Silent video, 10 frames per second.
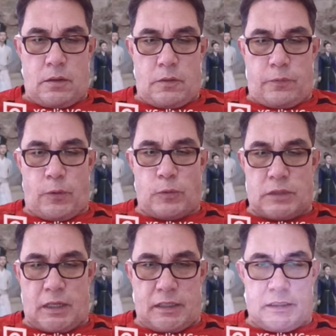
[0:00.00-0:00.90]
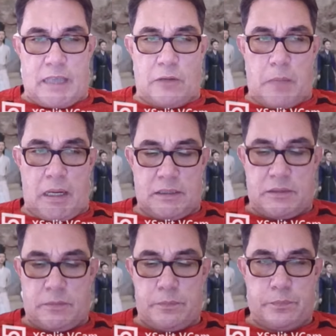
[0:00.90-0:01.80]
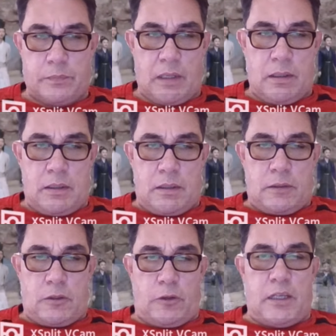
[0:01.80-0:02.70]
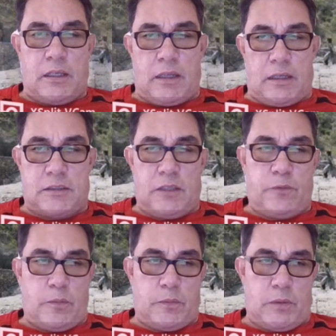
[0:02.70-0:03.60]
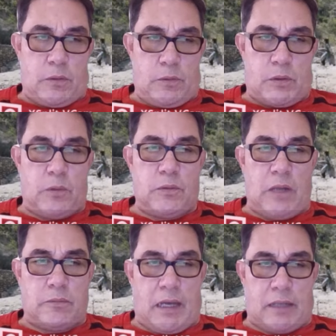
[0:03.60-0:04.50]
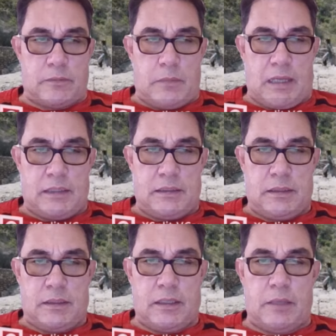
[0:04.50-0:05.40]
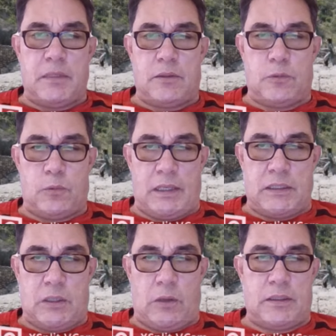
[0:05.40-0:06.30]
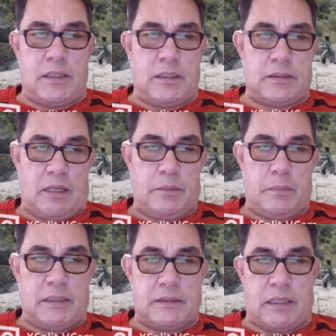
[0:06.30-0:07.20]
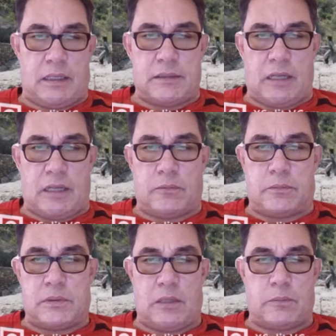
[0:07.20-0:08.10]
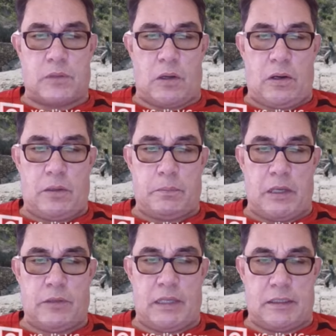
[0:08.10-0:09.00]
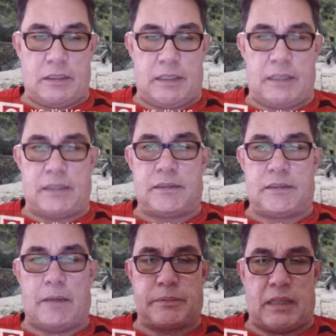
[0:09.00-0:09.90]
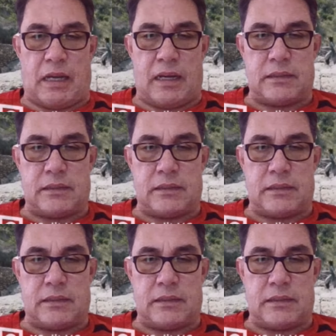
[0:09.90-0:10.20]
phù thề vào bái nói dứt lời tinh phong vũ chủ động hành bái nhiễm hương quỳ gói như thể bị trời trồng không có biểu hiện gì đáp trả